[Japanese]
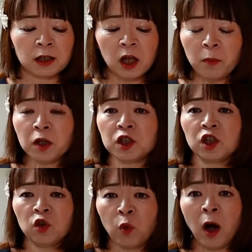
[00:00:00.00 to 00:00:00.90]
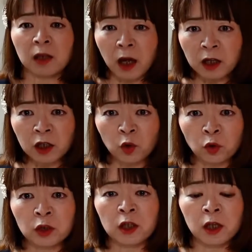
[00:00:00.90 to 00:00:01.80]
魂は多
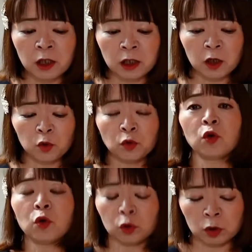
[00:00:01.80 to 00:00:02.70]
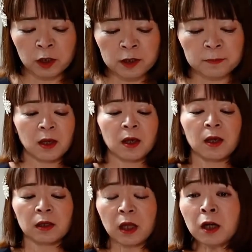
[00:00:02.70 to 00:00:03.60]
キオでできているということです。
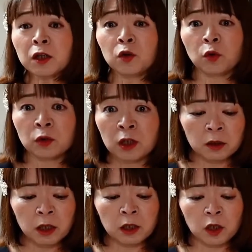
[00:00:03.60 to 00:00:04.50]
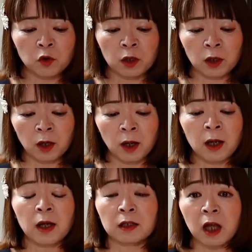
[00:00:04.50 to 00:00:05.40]
多キオでできているから、
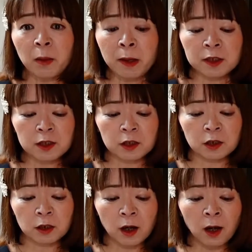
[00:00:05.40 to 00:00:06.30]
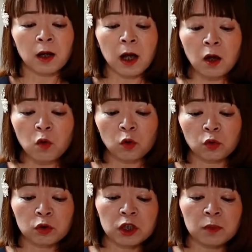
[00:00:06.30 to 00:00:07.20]
魂が過去
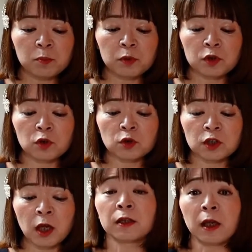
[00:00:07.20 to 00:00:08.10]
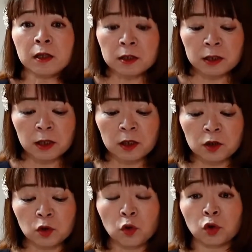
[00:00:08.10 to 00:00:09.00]
の人物として転生
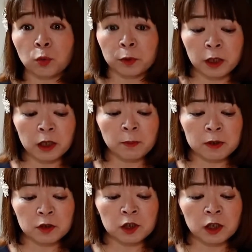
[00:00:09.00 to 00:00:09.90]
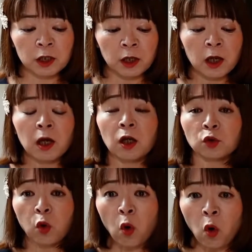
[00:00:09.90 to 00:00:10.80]
することもできますし、
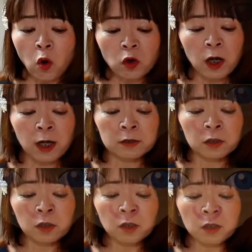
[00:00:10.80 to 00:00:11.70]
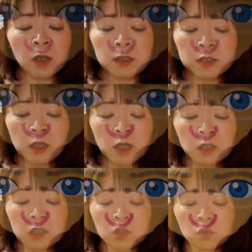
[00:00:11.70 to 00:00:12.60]
遠く離れた異
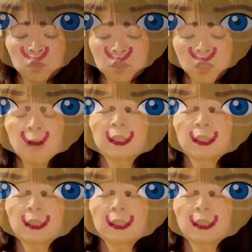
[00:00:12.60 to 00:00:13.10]
星人として